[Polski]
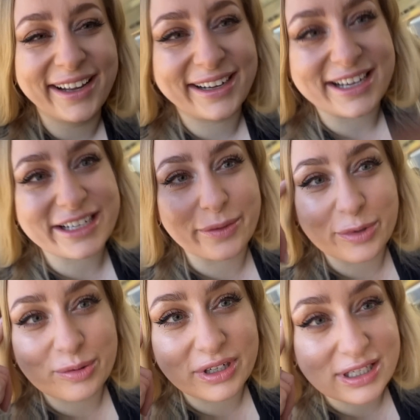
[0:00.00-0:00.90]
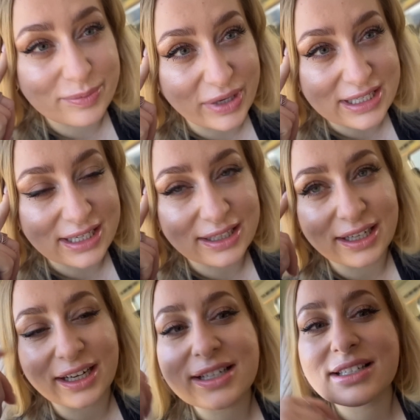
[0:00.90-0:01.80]
Kaśka poszła na spacer
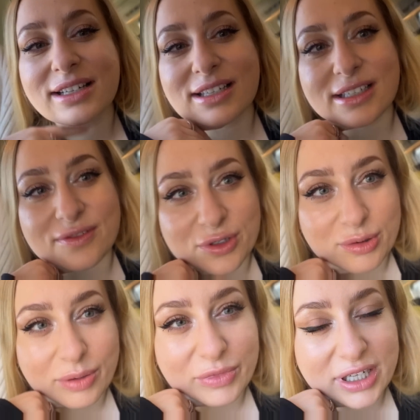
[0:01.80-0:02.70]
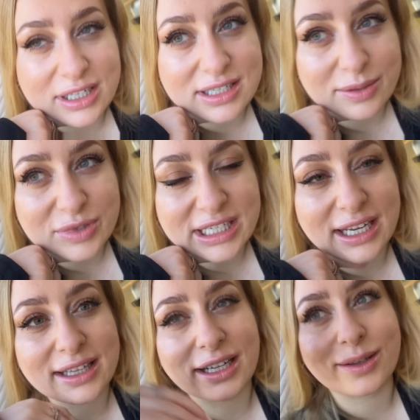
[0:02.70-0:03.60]
teraz i zadzwoniłam na recepcję
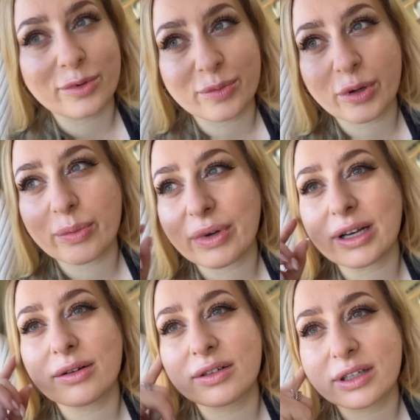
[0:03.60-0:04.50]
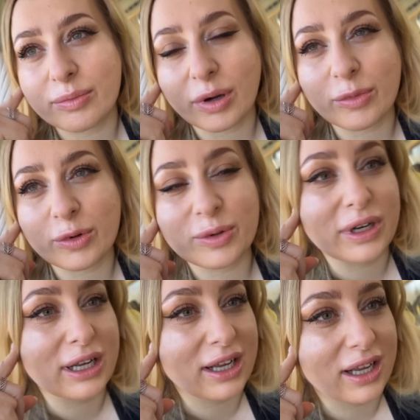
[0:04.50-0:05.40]
i taki był miły pan i pomógł.
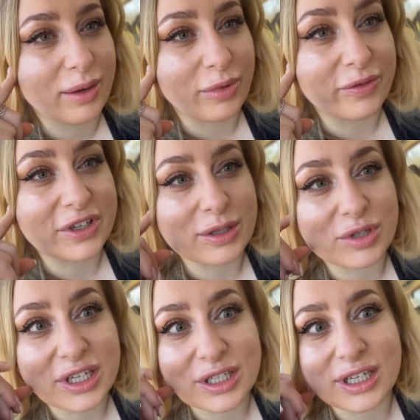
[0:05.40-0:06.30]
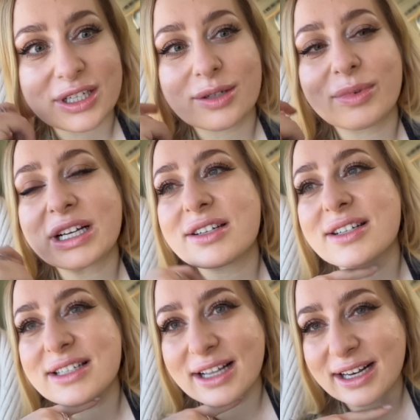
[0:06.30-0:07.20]
Powiedział, że idzie i zobaczy i
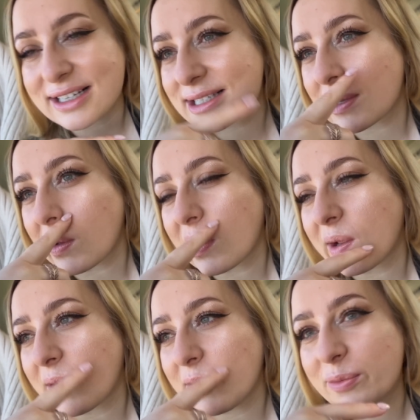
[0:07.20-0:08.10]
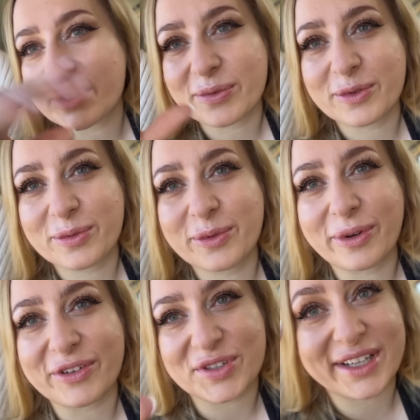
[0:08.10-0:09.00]
znalazł. I
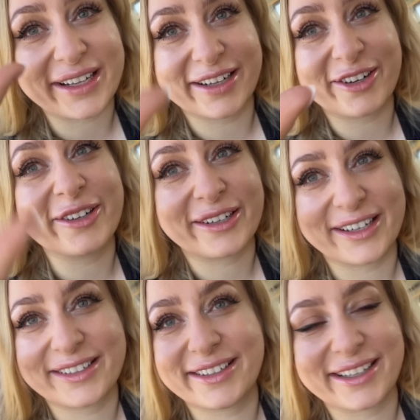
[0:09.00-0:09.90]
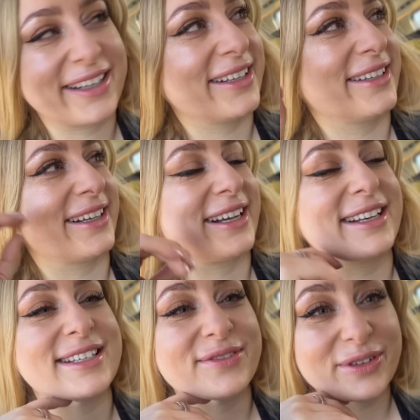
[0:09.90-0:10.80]
uważać, taki kolor karty, taki, taka
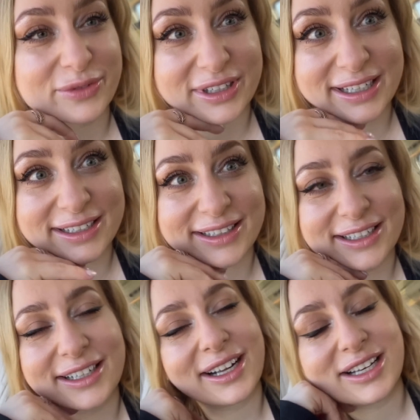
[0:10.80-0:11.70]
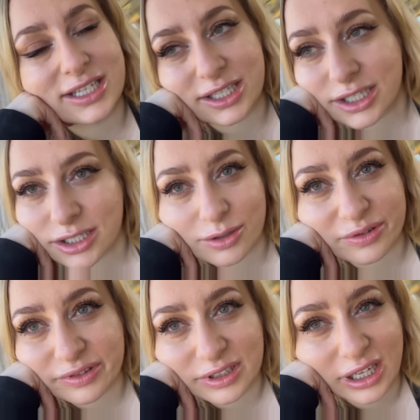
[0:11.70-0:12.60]
nazwa. mówię, tak, tak, tak, ale się cieszę, uff.